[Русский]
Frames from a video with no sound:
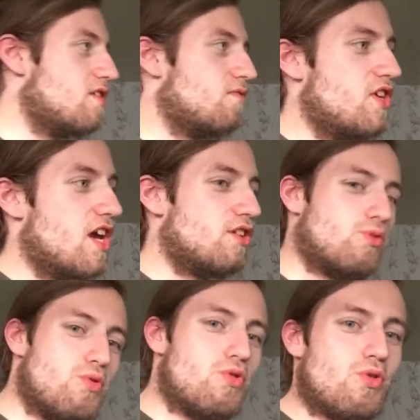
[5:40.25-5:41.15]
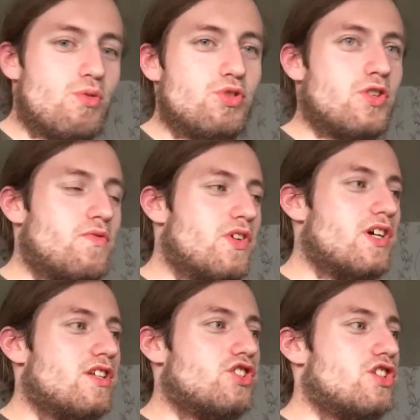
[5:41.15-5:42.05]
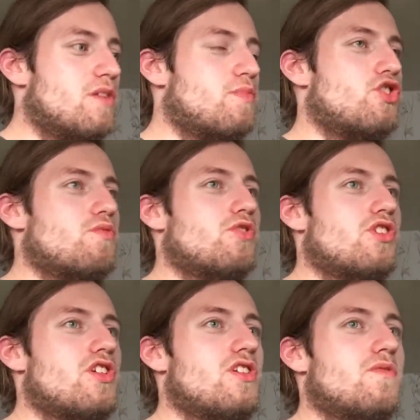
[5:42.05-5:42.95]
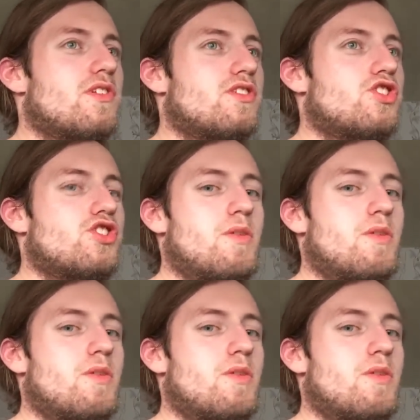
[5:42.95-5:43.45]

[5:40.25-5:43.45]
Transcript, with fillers: Евген, эту игру уже выложили, почему ты не выложишь?